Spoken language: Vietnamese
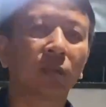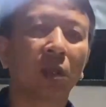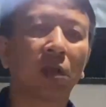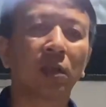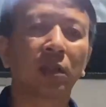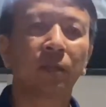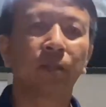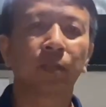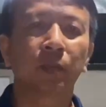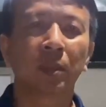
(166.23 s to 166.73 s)

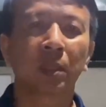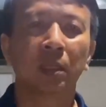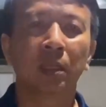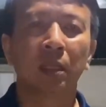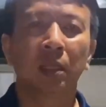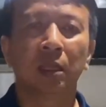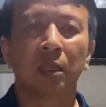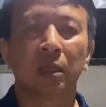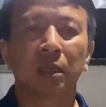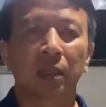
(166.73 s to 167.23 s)
thôi.
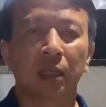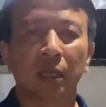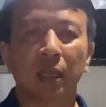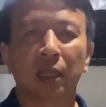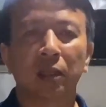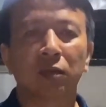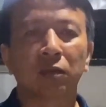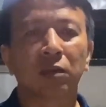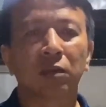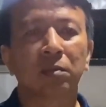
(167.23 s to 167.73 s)
Cái
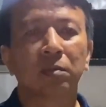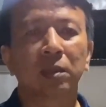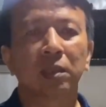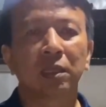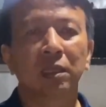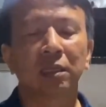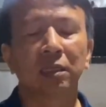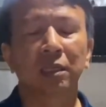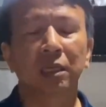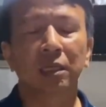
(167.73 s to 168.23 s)
này tôi cũng
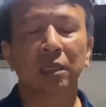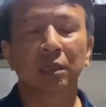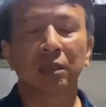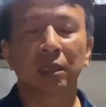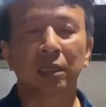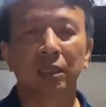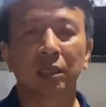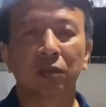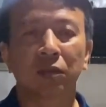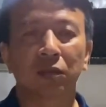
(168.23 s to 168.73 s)
kính, kính
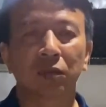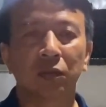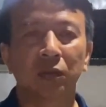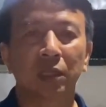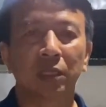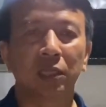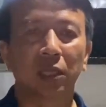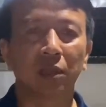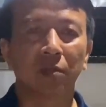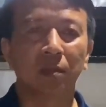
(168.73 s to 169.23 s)
thưa với cô chú
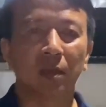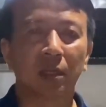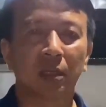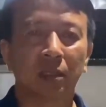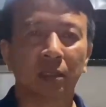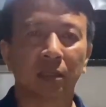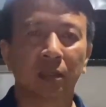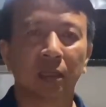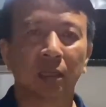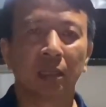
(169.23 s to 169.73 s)
anh chị mình
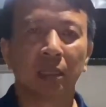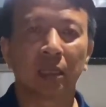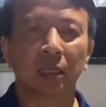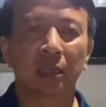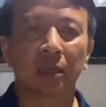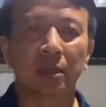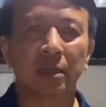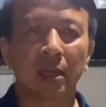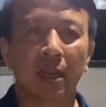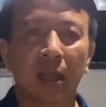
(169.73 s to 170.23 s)

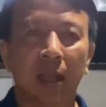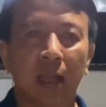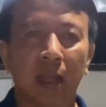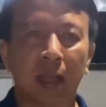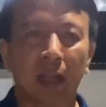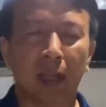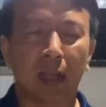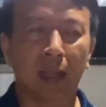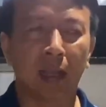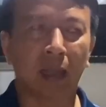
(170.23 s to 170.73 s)

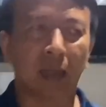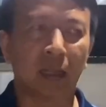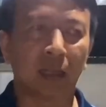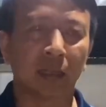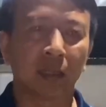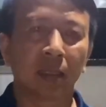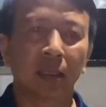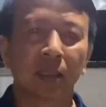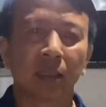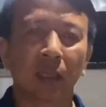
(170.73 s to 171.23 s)
là
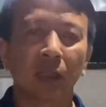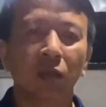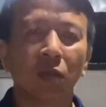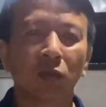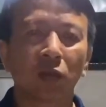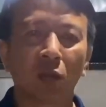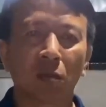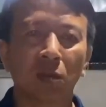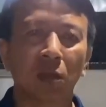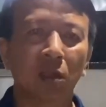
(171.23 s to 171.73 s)
cái
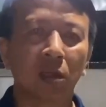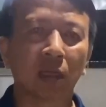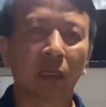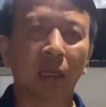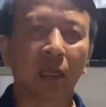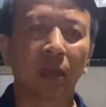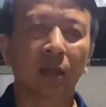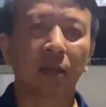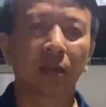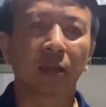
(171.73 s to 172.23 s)
con trồng hương
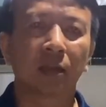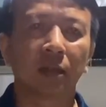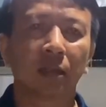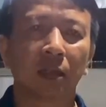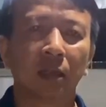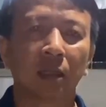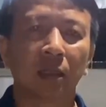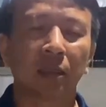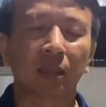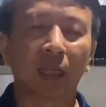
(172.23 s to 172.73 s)
đó,
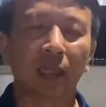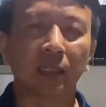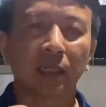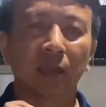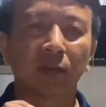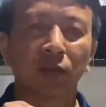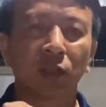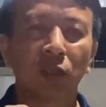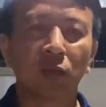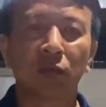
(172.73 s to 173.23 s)
tại
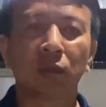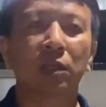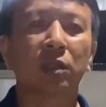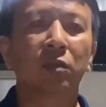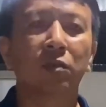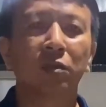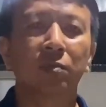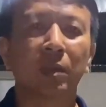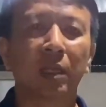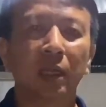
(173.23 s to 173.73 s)
sao nhiều người
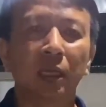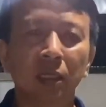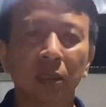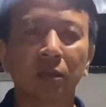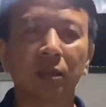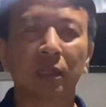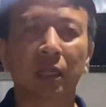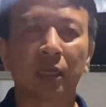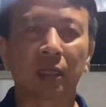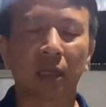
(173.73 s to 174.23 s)
nuôi mà ít
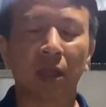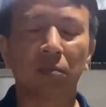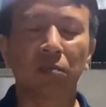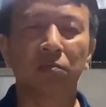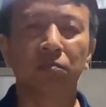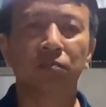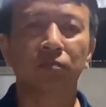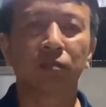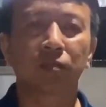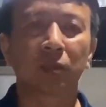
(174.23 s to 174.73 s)
người thành
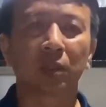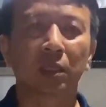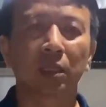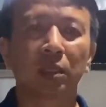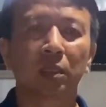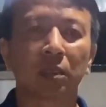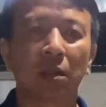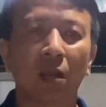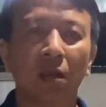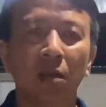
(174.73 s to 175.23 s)
công?
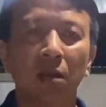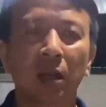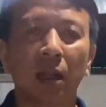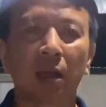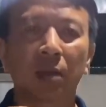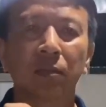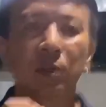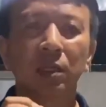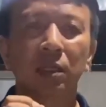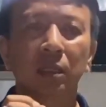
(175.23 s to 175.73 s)
Đó
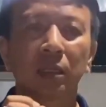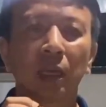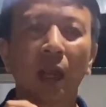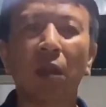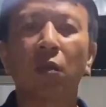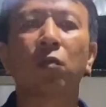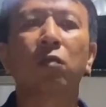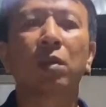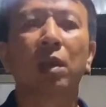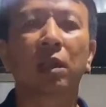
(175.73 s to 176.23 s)
là bước
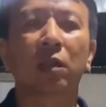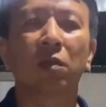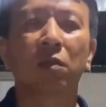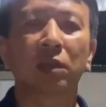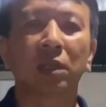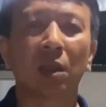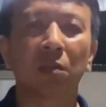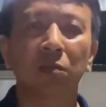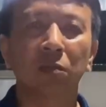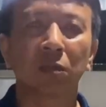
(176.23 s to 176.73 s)
đầu là
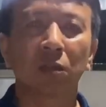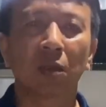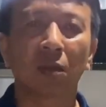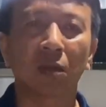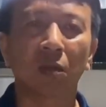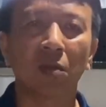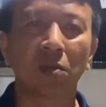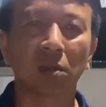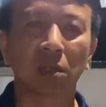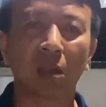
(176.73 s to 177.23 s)
con giống. Do
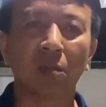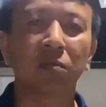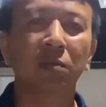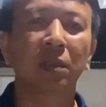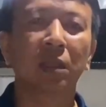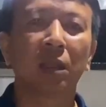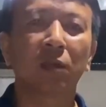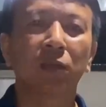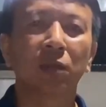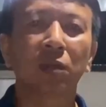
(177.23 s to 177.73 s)
con
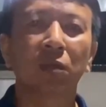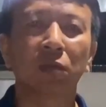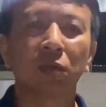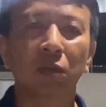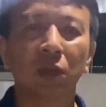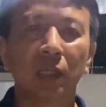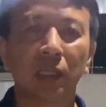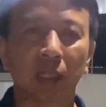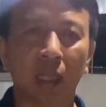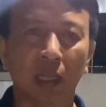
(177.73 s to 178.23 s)
giống nha quý cô
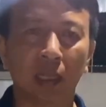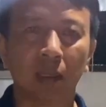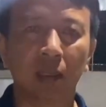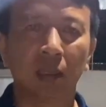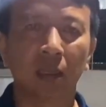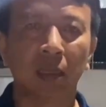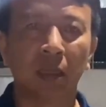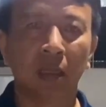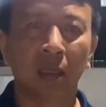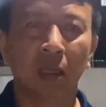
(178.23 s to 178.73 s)
chú anh chị,
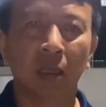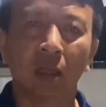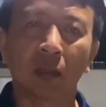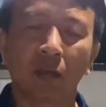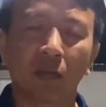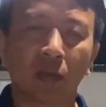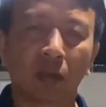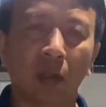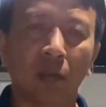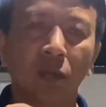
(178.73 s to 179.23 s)

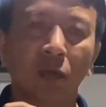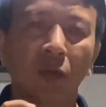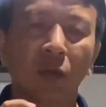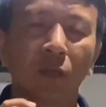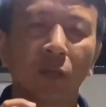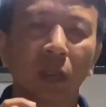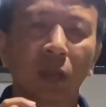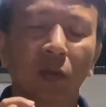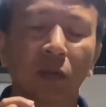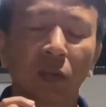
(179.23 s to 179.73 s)
con giống của
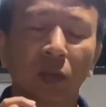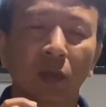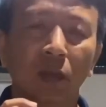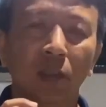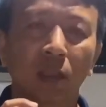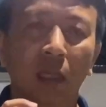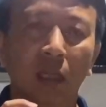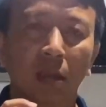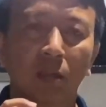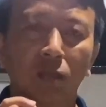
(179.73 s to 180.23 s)
quý cô chú
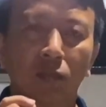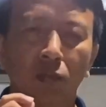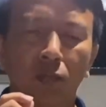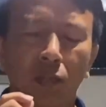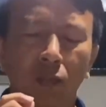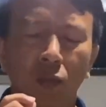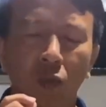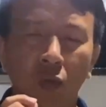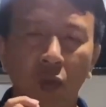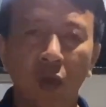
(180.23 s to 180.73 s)
anh chị
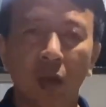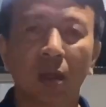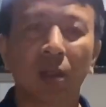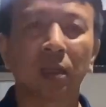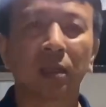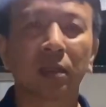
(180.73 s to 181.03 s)
mua